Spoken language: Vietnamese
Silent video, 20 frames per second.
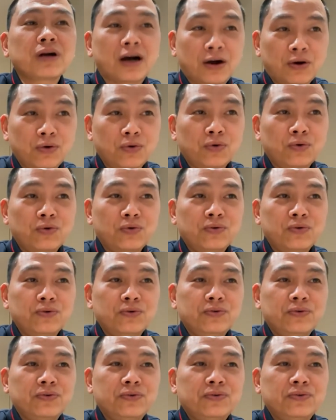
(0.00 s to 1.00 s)
cầu
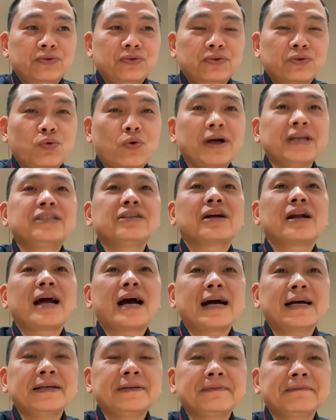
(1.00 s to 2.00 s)
quay trở
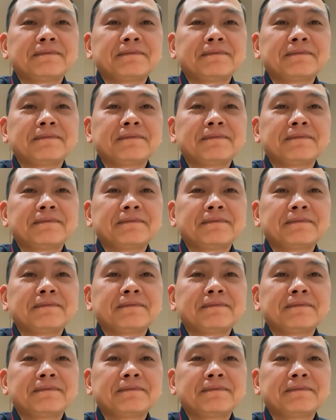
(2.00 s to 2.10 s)
lại